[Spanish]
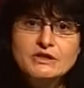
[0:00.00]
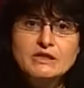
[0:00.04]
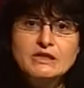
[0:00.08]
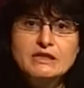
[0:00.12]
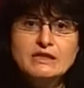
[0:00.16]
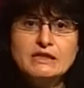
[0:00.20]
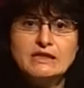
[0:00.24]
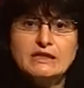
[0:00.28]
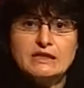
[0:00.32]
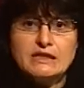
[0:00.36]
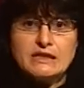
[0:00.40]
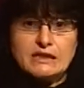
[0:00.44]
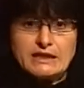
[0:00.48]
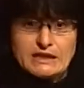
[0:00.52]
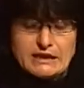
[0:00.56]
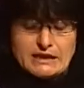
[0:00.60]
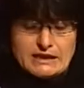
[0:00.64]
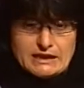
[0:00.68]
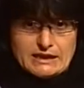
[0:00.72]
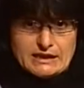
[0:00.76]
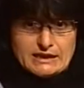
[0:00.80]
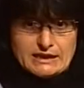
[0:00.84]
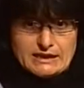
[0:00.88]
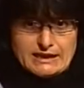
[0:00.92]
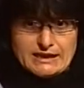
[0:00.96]
Sí.
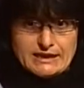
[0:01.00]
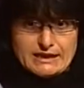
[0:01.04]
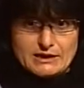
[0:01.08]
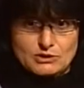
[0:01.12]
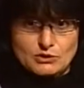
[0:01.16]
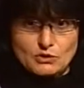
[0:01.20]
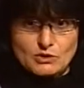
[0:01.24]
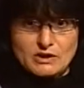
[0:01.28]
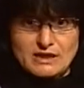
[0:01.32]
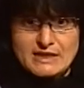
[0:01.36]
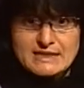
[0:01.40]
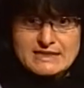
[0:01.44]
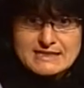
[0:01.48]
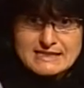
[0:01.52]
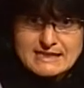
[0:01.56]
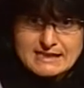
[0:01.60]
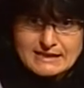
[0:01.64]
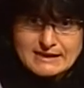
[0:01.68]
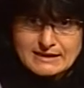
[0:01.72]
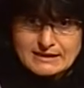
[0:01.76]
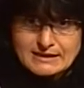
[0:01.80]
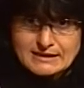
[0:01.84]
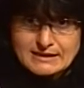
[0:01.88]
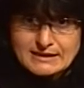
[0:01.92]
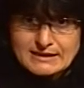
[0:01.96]
Eh, todas
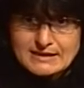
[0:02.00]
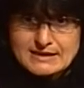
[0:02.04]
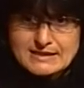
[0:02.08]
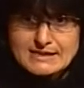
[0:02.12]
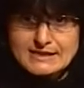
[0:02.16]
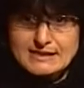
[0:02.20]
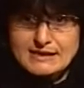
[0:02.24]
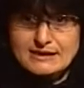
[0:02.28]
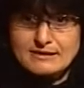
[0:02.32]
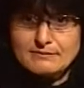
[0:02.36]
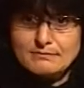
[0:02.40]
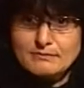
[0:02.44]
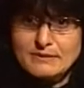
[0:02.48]
esas,